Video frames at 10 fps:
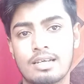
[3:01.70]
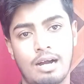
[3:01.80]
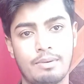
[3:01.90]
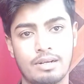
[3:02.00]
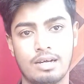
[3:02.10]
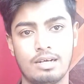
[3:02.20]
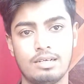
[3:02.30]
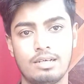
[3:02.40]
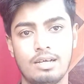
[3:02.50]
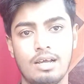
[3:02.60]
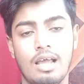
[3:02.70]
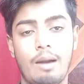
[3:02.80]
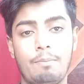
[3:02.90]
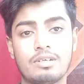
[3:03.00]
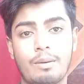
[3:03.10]
খাবেন না
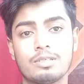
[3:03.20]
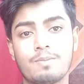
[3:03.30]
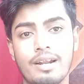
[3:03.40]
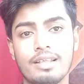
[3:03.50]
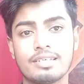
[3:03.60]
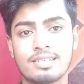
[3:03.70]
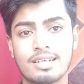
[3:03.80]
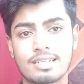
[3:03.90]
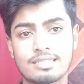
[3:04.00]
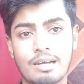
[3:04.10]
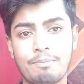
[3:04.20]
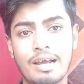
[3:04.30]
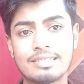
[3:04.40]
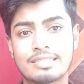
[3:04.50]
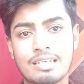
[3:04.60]
আপনার সাপোজ পানি তৃষ্ণা লাগতেছে আপনি
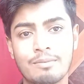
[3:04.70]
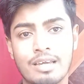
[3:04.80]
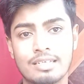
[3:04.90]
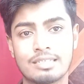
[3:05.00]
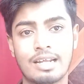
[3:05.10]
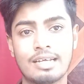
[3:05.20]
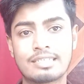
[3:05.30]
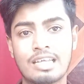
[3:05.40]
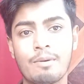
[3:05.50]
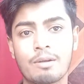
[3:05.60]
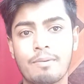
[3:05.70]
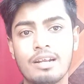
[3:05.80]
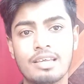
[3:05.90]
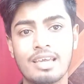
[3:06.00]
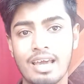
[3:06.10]
আইসক্রিম খেয়েছেন আইসক্রিম আর
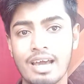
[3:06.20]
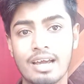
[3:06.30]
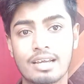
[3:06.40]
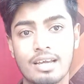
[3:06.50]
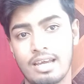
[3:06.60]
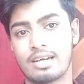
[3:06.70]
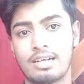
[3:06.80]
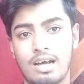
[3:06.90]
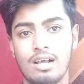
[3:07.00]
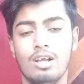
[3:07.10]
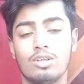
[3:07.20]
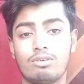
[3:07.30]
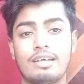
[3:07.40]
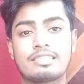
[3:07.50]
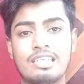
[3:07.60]
পানি কি এক এক না তো
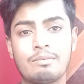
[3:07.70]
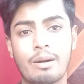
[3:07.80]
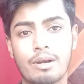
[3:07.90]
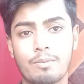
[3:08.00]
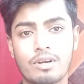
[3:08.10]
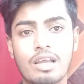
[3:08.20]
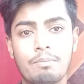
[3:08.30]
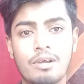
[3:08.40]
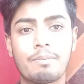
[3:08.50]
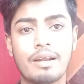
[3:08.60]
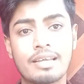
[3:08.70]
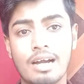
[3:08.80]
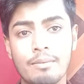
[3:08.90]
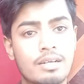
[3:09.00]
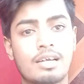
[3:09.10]
আইসক্রিম খাওয়ার পর কি আপনি আর পানি
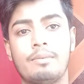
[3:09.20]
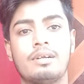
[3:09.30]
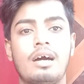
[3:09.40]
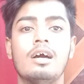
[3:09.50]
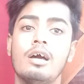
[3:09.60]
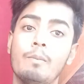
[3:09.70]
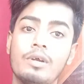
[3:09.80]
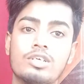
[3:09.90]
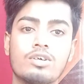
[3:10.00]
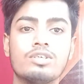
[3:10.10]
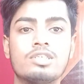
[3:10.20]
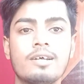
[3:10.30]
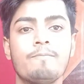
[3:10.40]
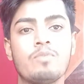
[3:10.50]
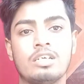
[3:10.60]
খাবেন খাবেন না বিষয়টা হচ্ছে
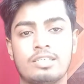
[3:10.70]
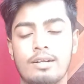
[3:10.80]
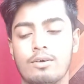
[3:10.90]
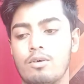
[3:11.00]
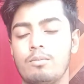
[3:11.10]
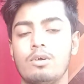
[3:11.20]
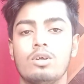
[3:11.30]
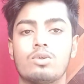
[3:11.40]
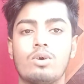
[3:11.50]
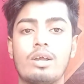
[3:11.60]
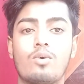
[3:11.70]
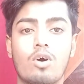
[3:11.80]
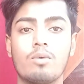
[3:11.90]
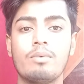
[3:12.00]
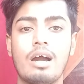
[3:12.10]
সেরকম তো এই
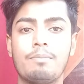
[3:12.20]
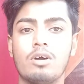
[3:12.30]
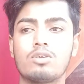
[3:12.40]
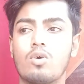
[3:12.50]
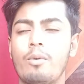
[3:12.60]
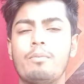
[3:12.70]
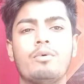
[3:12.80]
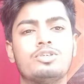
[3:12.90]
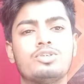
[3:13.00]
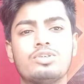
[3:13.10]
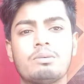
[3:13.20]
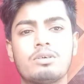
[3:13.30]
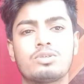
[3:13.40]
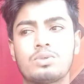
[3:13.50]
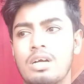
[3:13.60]
গরমে আপনি হয়তো গমে ভুসি টুসি বা
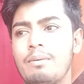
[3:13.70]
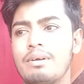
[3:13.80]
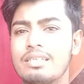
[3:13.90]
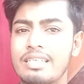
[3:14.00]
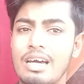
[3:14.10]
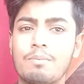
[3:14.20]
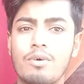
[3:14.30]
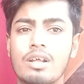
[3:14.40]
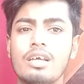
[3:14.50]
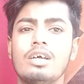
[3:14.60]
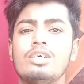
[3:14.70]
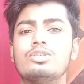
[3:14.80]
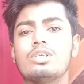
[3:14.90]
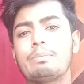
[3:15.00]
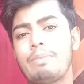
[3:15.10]
শুকনো খাবার দেওয়ার পরে
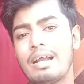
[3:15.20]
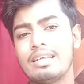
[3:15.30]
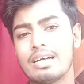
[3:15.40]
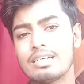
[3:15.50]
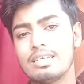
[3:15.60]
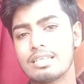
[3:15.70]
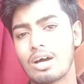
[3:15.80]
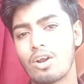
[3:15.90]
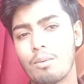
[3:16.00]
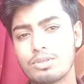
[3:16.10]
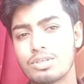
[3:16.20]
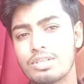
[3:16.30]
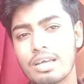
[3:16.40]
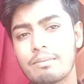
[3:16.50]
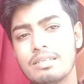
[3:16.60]
যদি পানি দেন তাহলে অবশ্যই
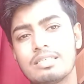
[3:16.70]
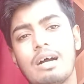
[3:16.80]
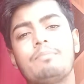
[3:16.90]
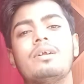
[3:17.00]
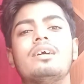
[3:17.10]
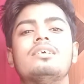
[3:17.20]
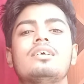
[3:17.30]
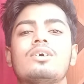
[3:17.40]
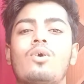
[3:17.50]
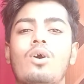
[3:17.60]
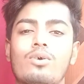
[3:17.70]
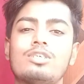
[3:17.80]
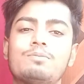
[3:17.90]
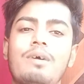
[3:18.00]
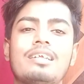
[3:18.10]
দেখবেন যে আপনার
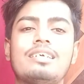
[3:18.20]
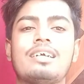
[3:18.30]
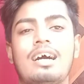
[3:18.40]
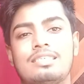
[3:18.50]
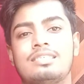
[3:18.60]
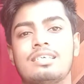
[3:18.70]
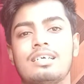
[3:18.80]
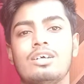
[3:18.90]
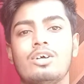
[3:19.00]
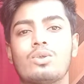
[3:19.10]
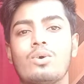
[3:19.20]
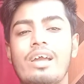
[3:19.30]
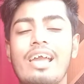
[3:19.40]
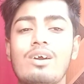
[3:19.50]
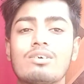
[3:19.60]
খরগোশ পানি খাচ্ছে তো
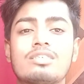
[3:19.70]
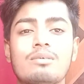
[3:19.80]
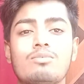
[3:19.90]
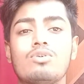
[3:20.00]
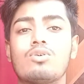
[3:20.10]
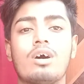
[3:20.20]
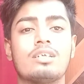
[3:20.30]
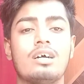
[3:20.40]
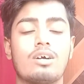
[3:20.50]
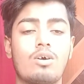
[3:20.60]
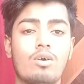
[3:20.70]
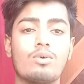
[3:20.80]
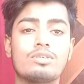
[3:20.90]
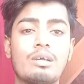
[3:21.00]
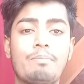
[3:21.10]
এই হচ্ছে মূল কথা
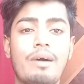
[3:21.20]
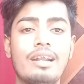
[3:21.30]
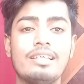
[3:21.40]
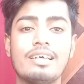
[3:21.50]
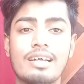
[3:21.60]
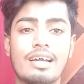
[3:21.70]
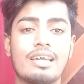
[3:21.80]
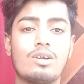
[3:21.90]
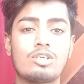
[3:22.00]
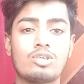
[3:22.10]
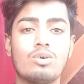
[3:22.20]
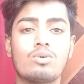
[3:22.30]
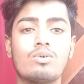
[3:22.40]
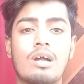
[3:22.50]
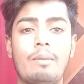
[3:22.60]
খরগোশকে পানি দেওয়ার আগে রসালো
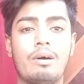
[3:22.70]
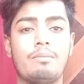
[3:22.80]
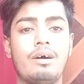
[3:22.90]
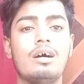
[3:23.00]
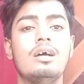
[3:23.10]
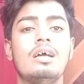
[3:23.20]
কোনো খাবার বা